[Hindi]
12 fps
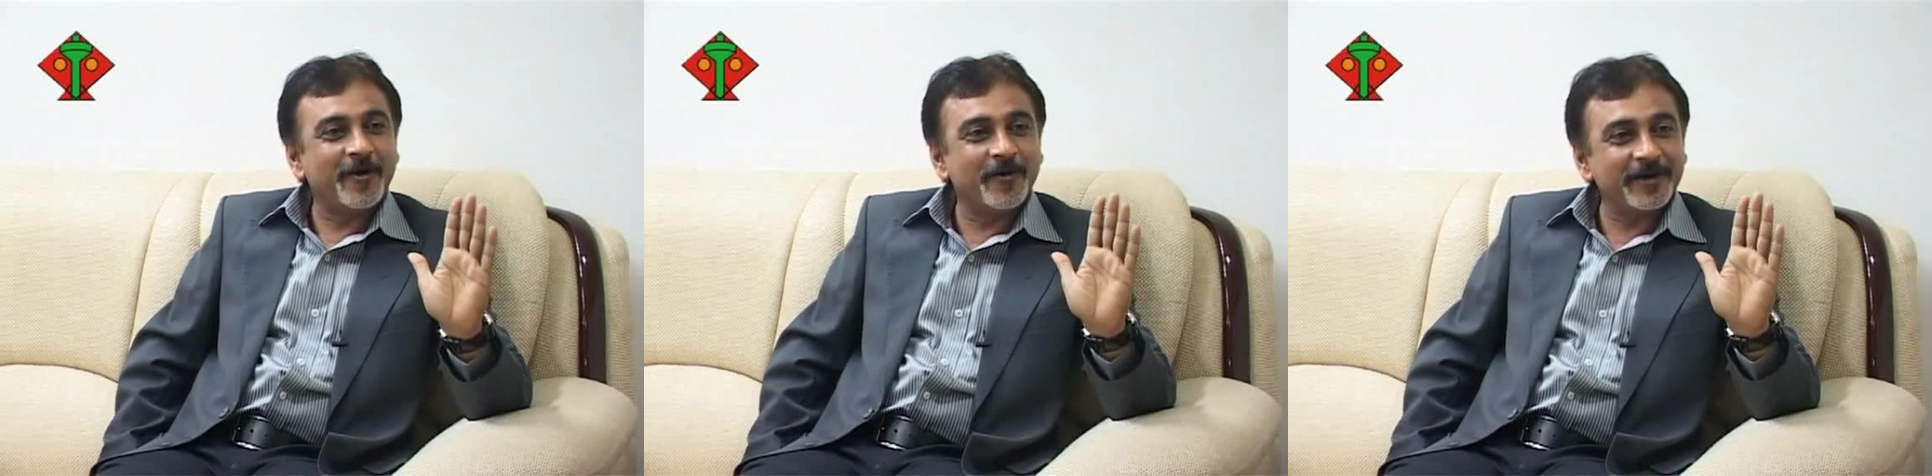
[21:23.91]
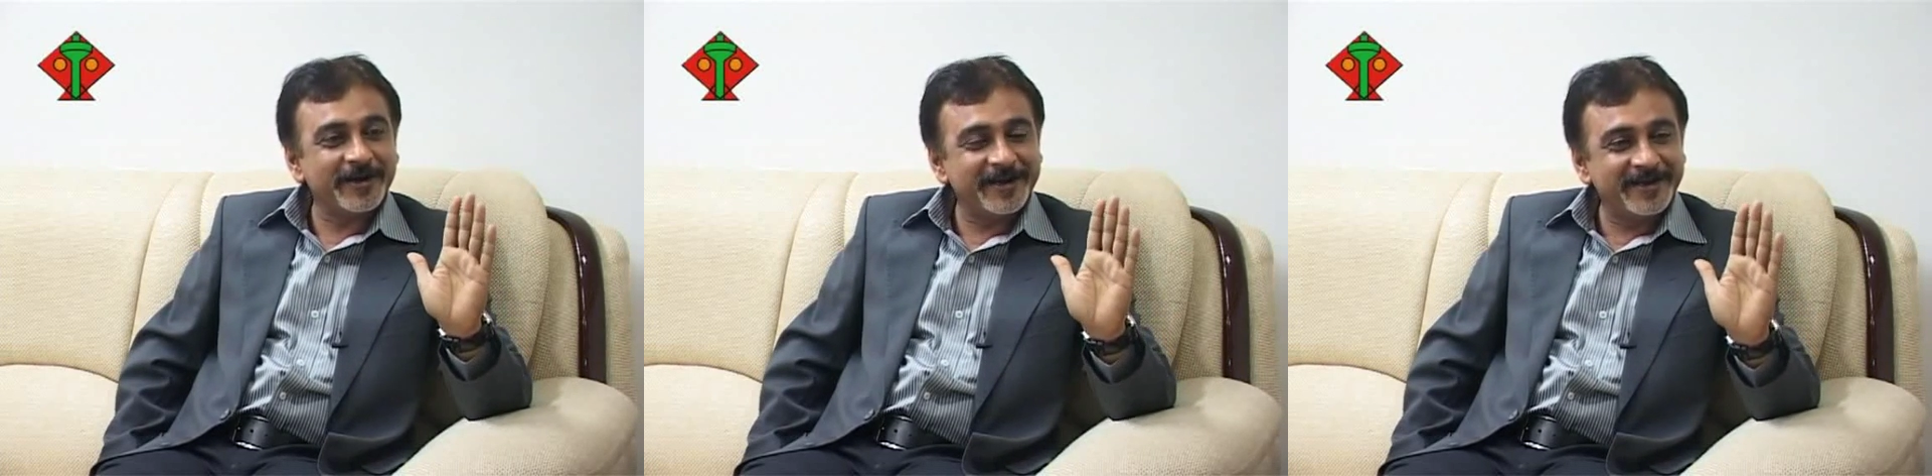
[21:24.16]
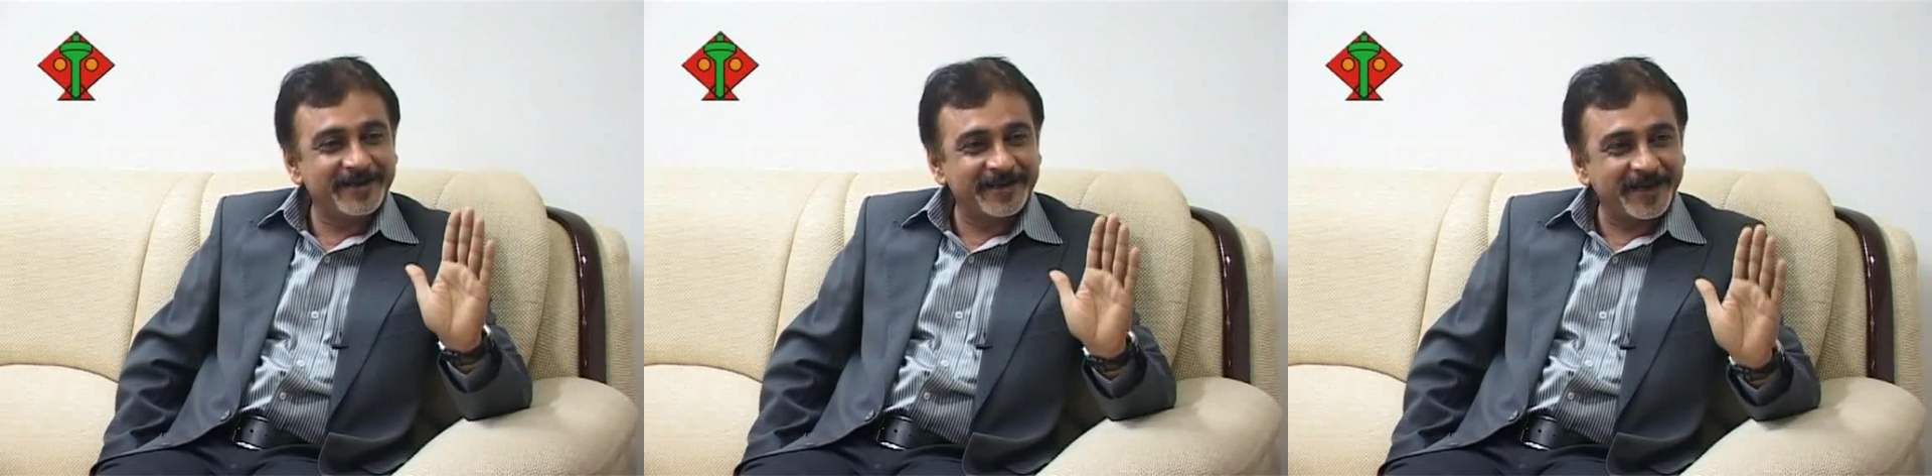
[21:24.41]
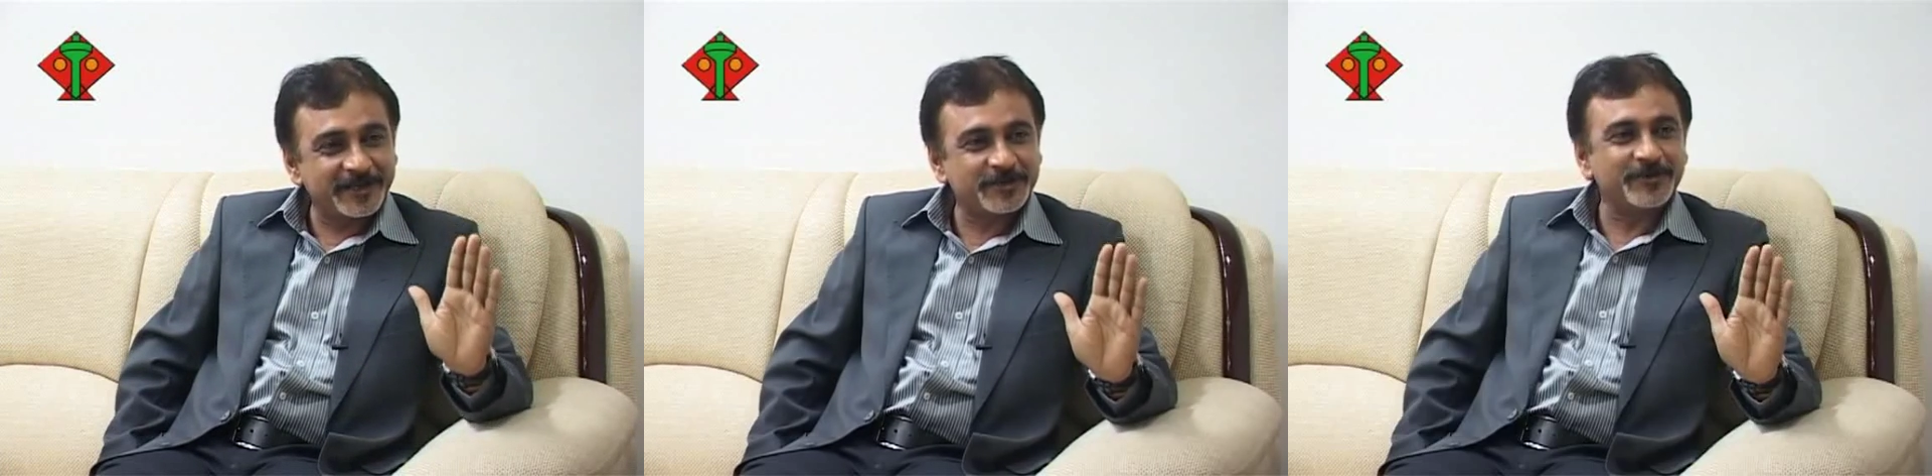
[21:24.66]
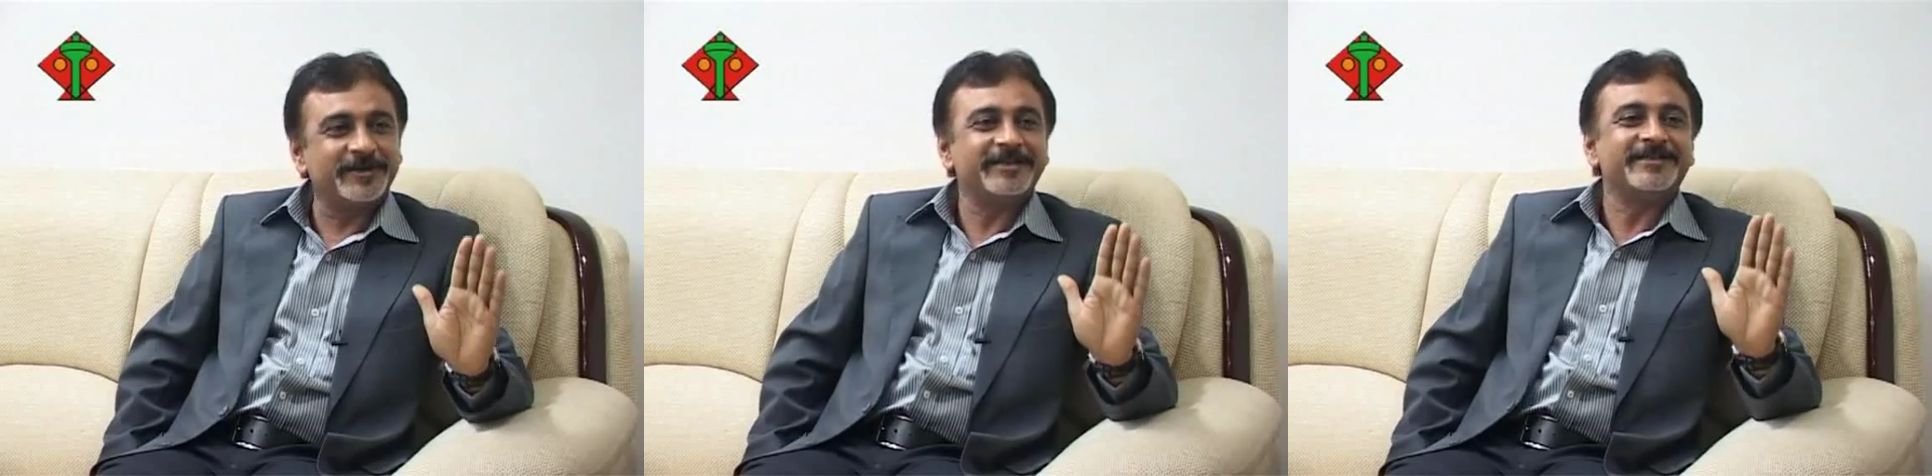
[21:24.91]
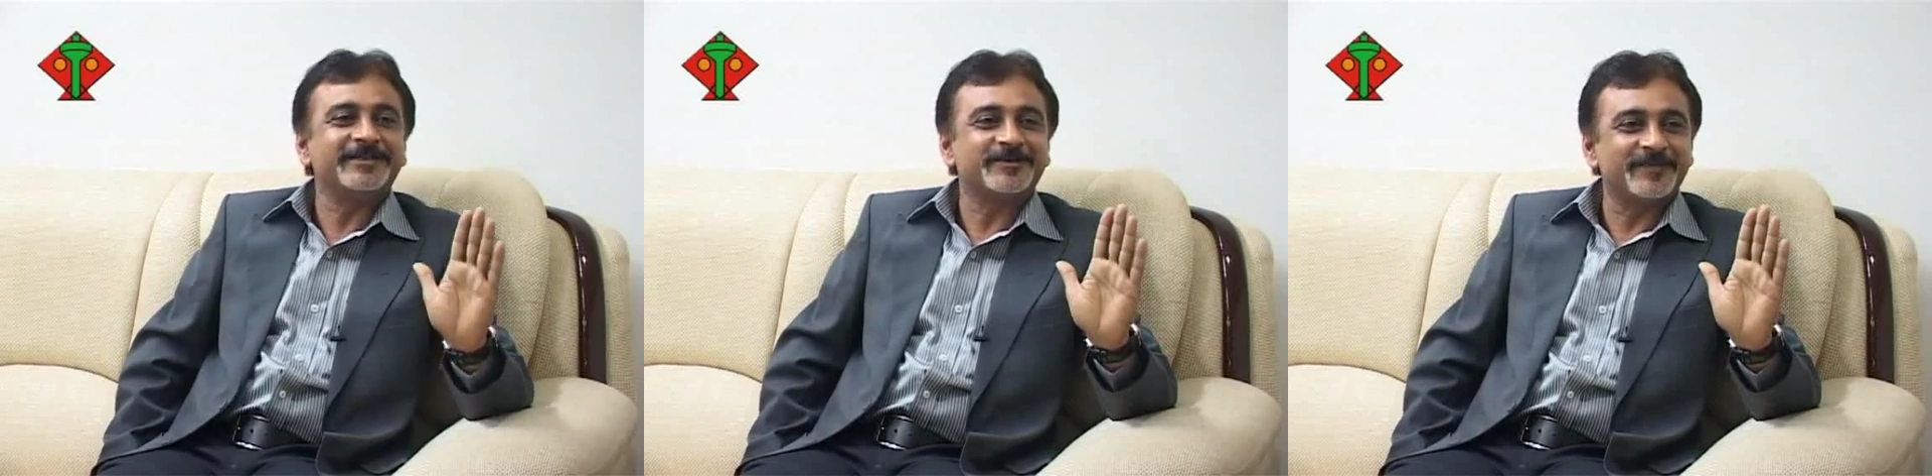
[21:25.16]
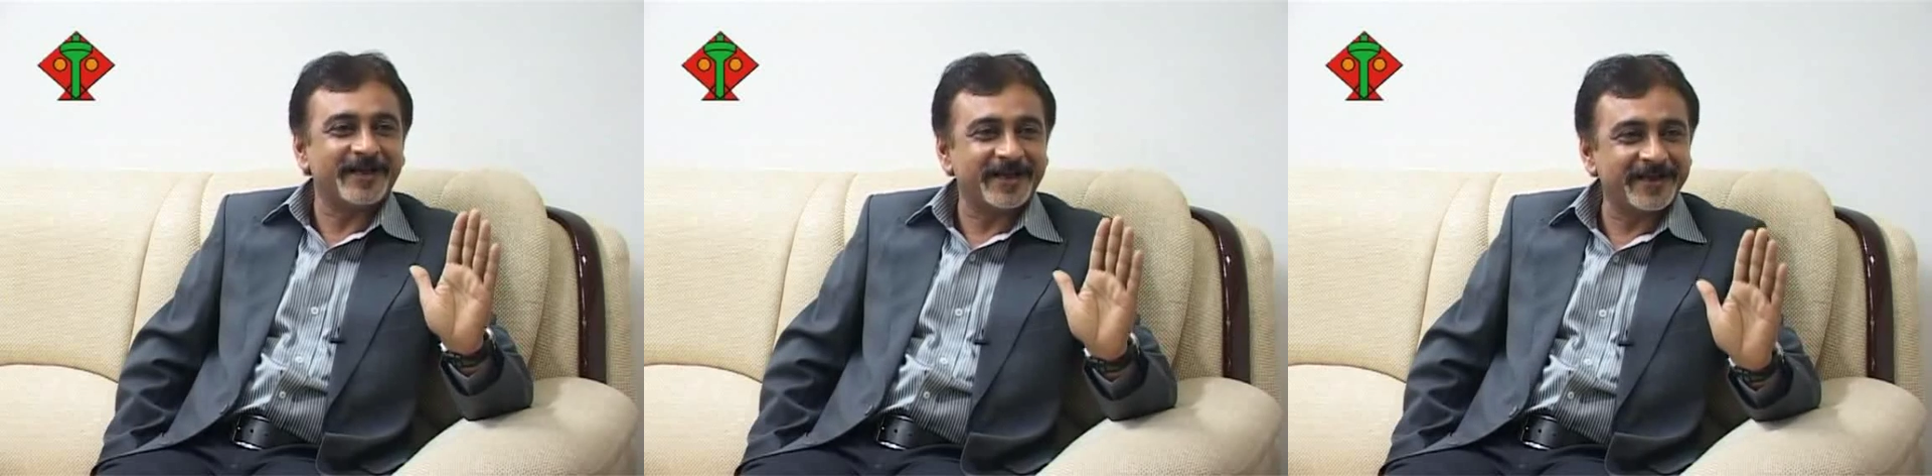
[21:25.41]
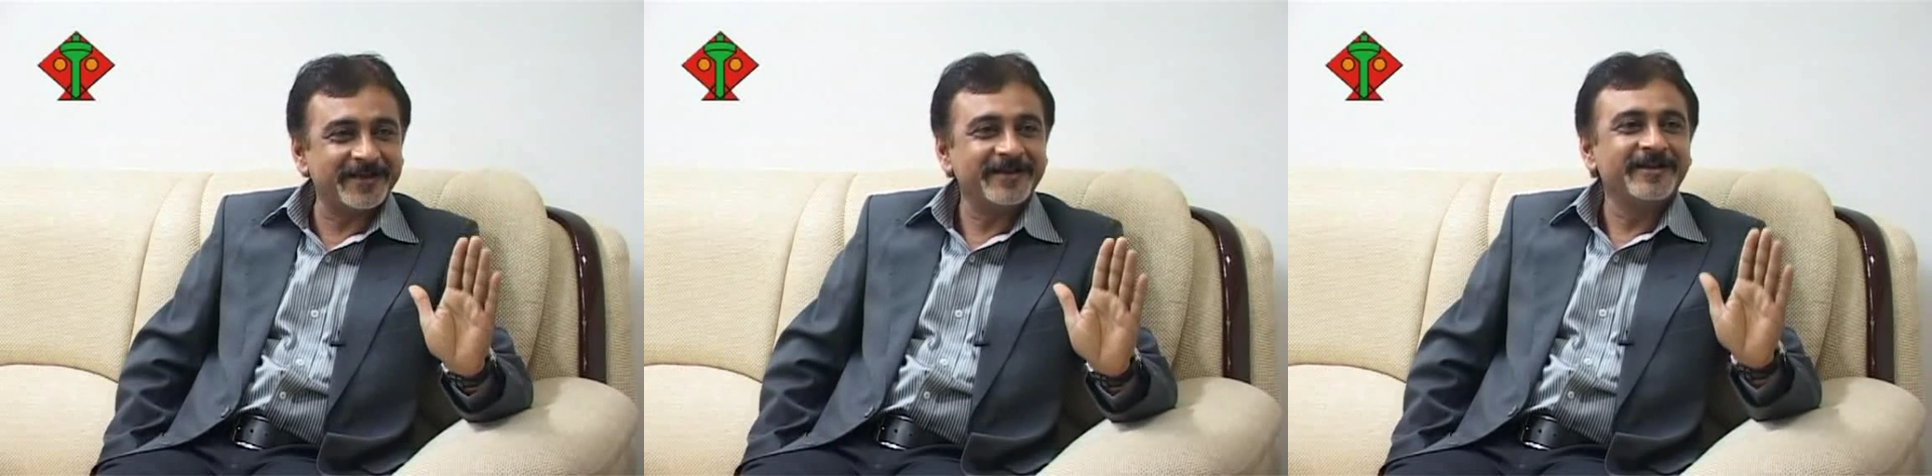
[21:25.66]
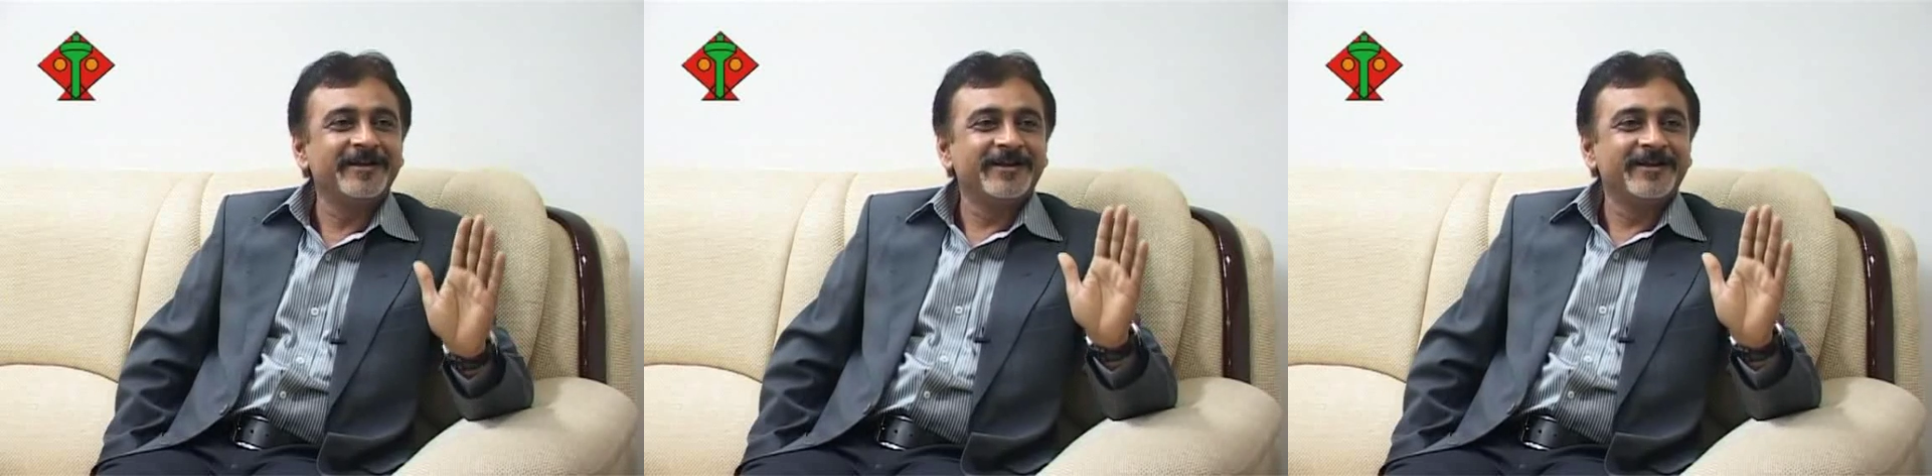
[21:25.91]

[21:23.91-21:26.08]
और इंटेलेक्चुअलिटी जिसमें है